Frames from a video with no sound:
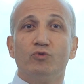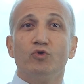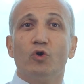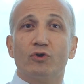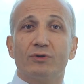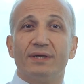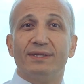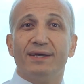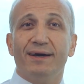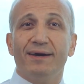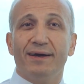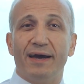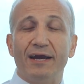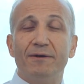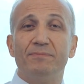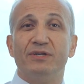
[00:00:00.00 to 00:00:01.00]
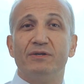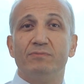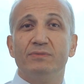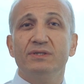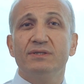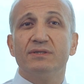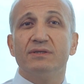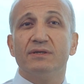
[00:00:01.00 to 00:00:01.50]
Bu noktada her
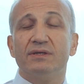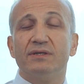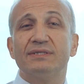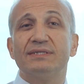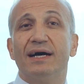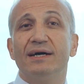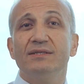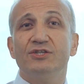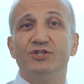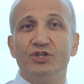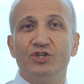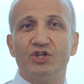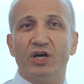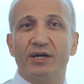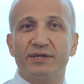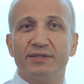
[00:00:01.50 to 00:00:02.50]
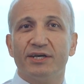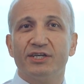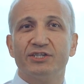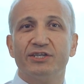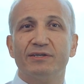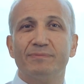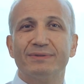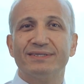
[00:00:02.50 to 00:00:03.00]
birimiz sadece iş
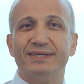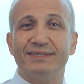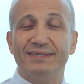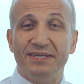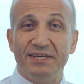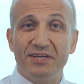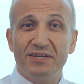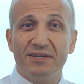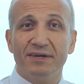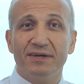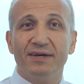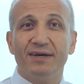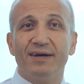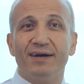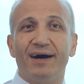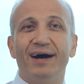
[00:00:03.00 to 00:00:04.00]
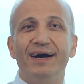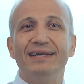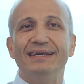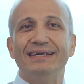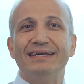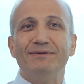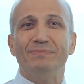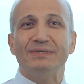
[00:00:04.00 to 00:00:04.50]
arkadaşlarımızla değil,
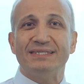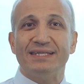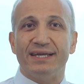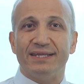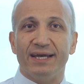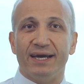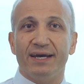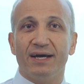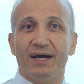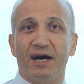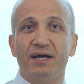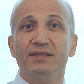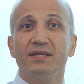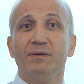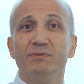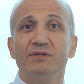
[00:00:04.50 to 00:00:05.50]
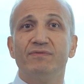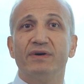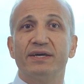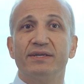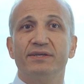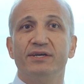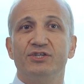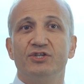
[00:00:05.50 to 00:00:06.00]
ailelerimizle de anlamlı
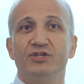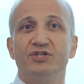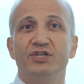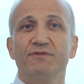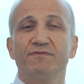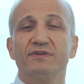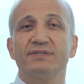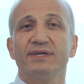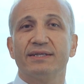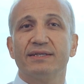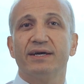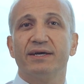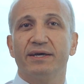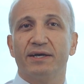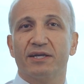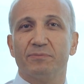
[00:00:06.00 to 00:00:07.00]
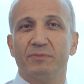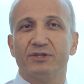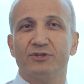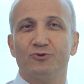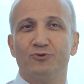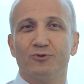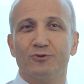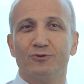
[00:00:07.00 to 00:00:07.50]
vakit geçirecek fırsatlar yaratmak
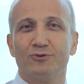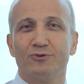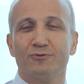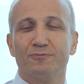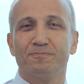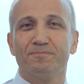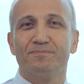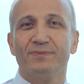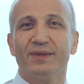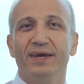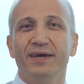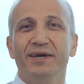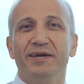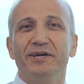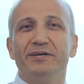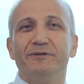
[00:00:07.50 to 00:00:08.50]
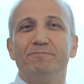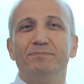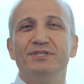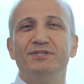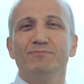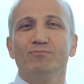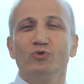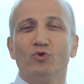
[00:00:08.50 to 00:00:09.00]
istiyoruz.
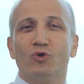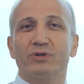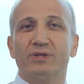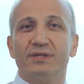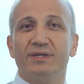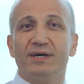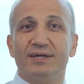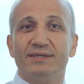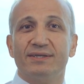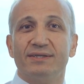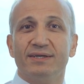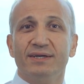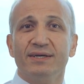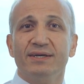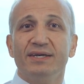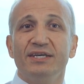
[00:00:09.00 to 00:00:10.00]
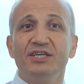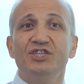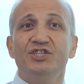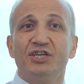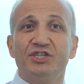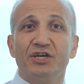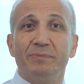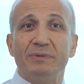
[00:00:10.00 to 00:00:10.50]
Bizim bu noktada adını
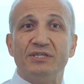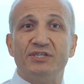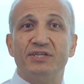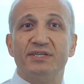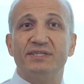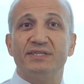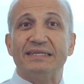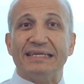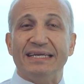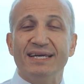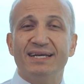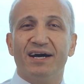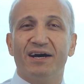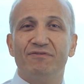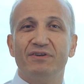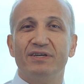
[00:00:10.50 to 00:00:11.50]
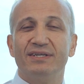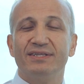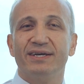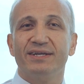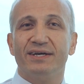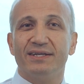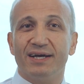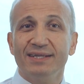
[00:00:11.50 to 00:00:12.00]
iş yaşam ilişkisinin ilk
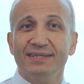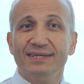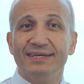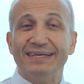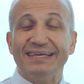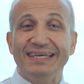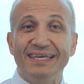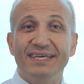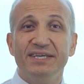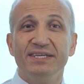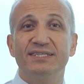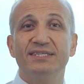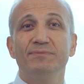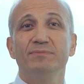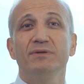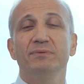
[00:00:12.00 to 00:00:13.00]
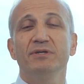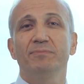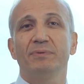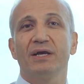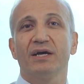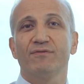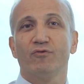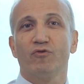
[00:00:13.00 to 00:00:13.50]
harflerinden alan İyi isimli bir
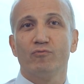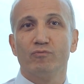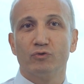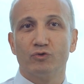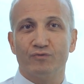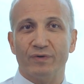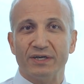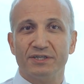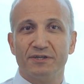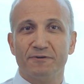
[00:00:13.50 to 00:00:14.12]
platformumuz var.